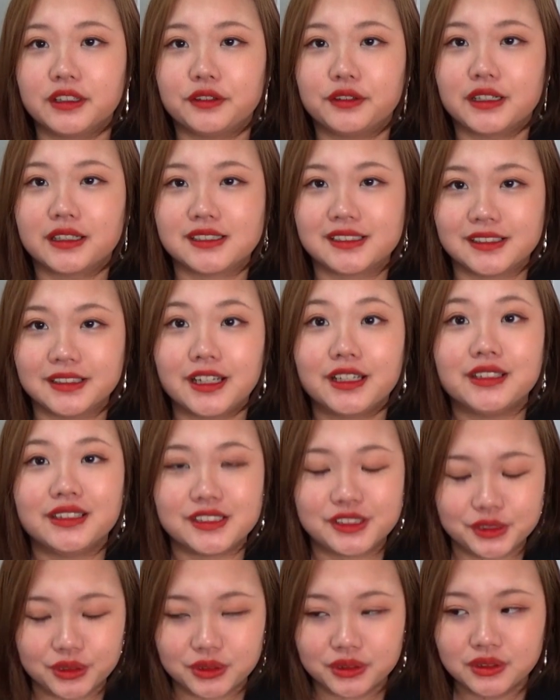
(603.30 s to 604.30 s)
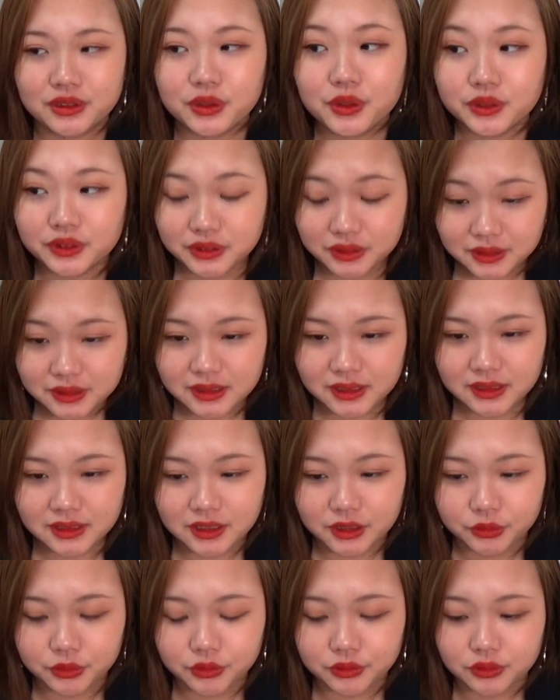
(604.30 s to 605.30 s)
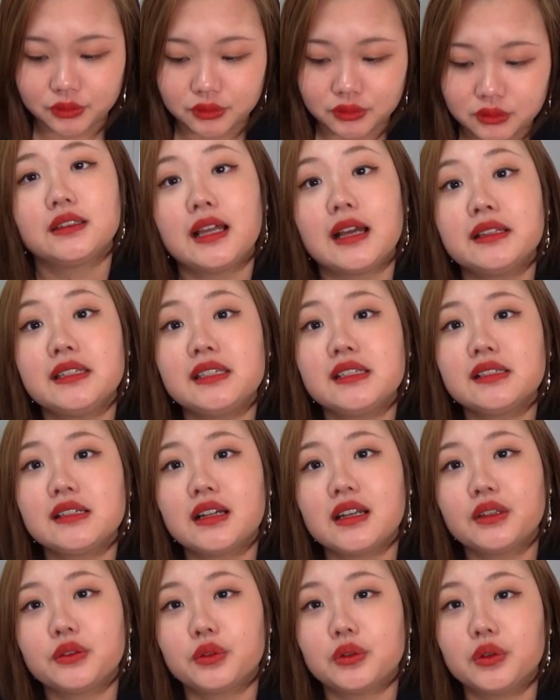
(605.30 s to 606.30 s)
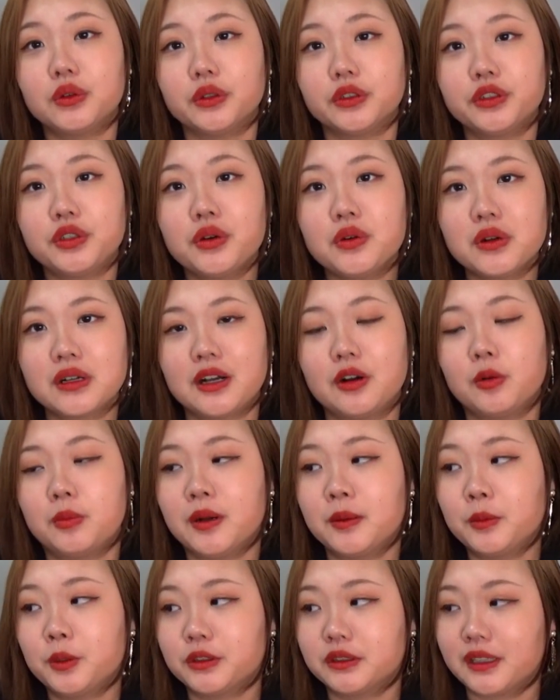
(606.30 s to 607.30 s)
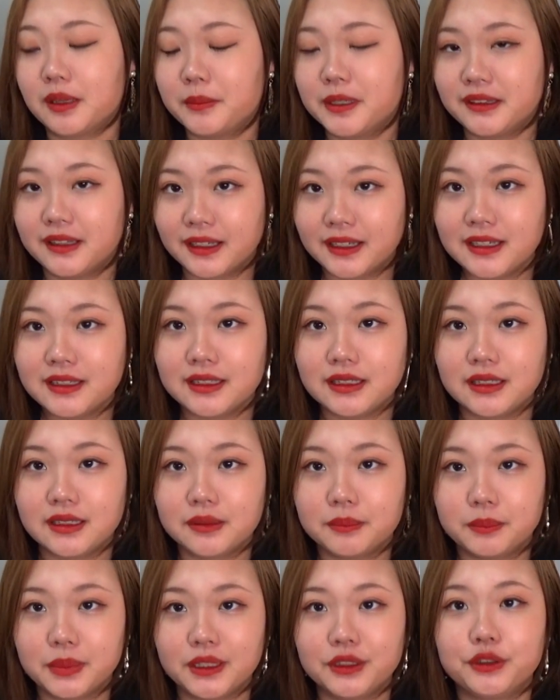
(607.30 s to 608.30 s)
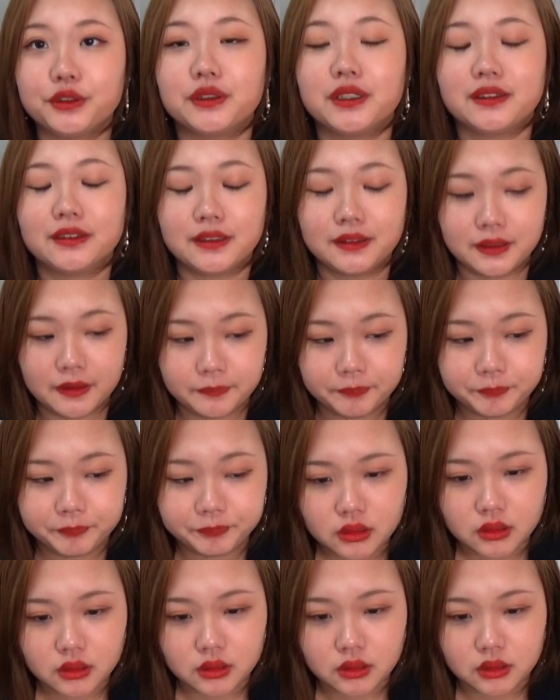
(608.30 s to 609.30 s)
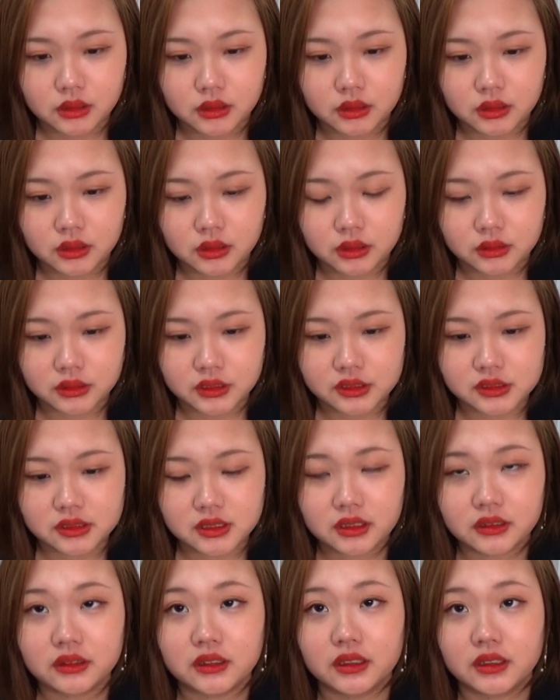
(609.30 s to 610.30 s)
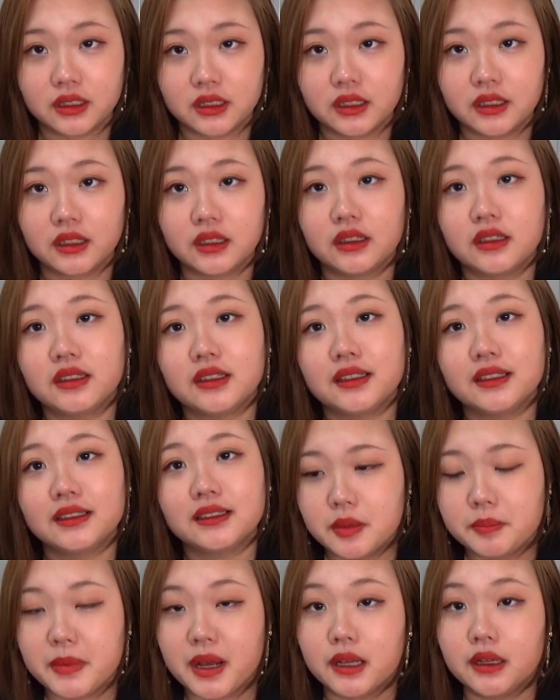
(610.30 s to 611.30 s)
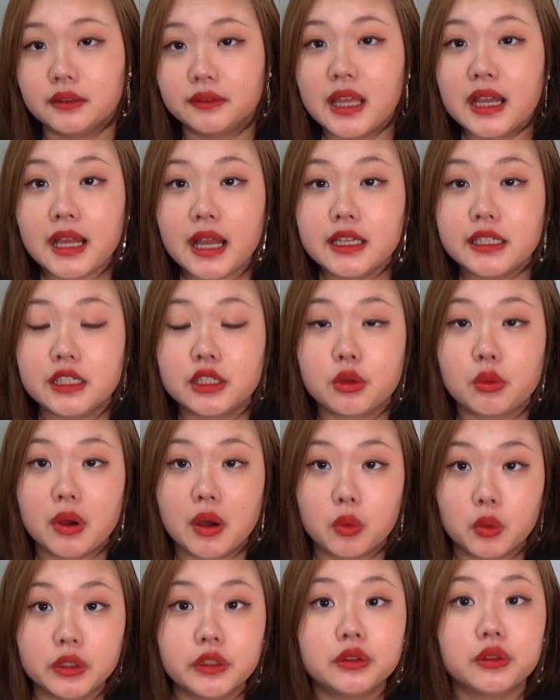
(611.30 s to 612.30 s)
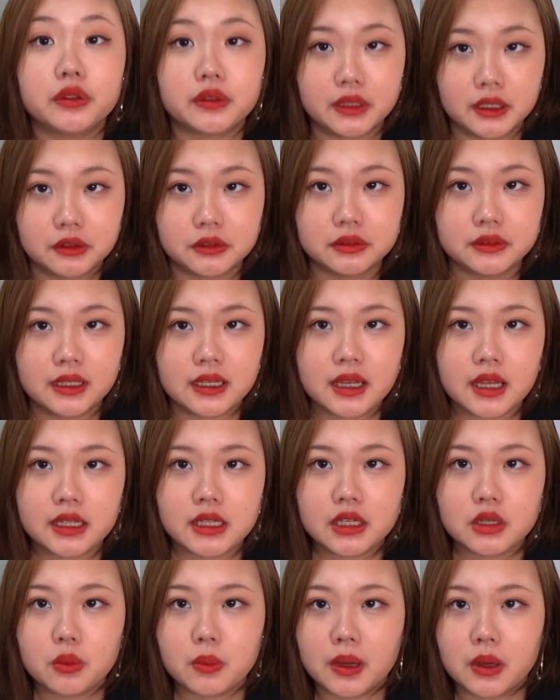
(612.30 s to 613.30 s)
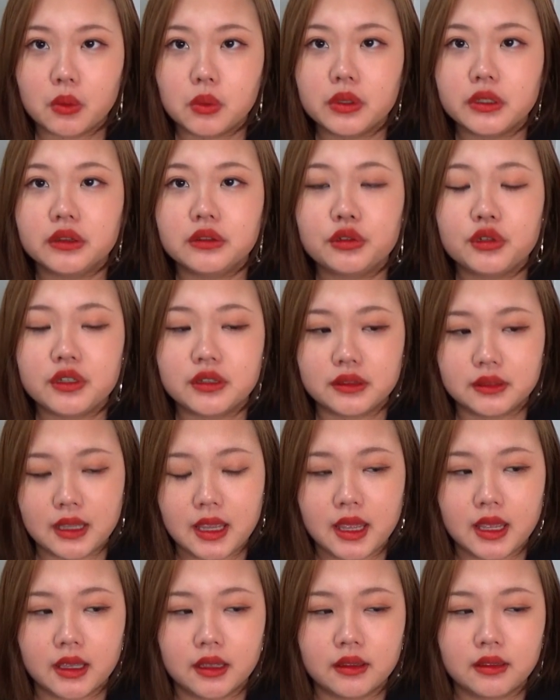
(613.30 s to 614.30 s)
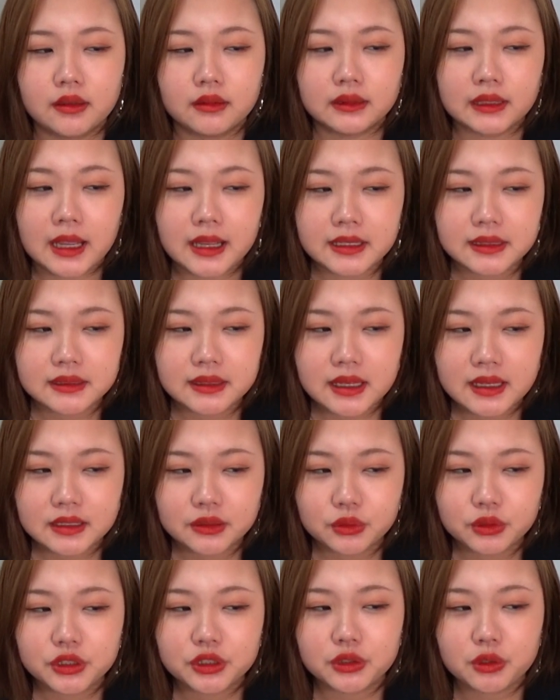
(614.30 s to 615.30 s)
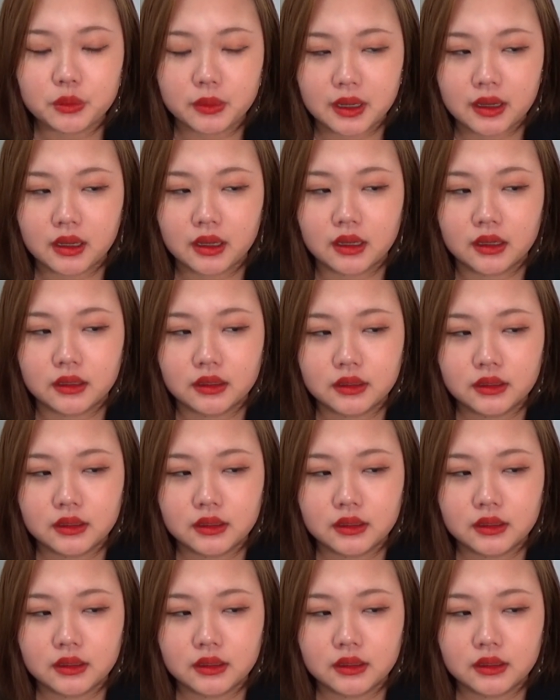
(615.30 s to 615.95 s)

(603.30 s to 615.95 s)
るわけじゃないんですよ本当にあの他人からの評価を守るためだけに勉強やっててあーきつかったねまあ仲いい子は置いといてよ仲いい子は置いといて大抵の人は